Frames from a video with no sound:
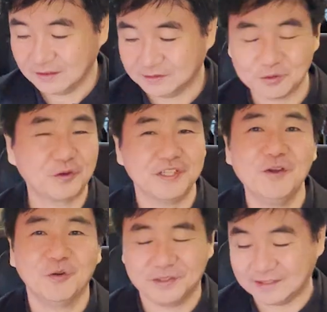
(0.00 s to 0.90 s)
すごくい
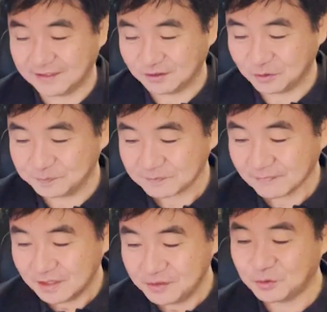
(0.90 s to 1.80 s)
い本だったと
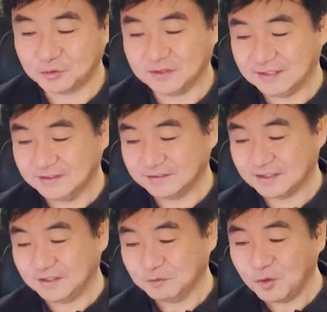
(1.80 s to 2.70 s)
いうことなんです
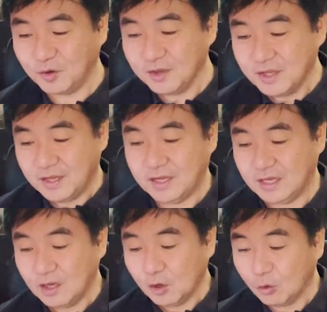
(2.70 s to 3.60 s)
けれども、
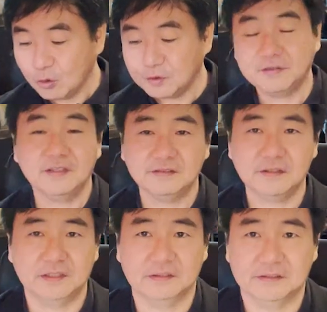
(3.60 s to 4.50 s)
えー、大栗先
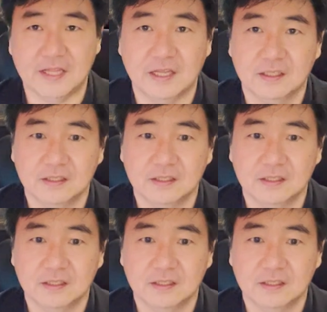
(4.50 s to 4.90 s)
生はですね